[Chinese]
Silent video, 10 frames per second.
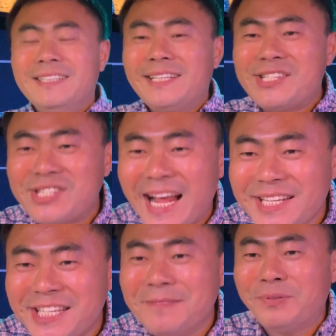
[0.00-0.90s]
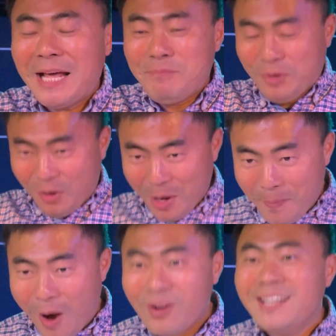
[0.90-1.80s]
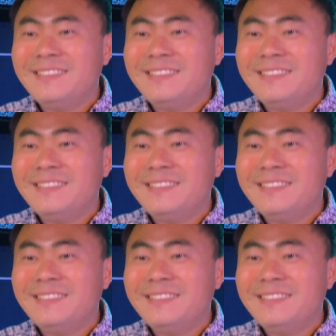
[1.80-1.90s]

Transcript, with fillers: 你的善心不但不会回报，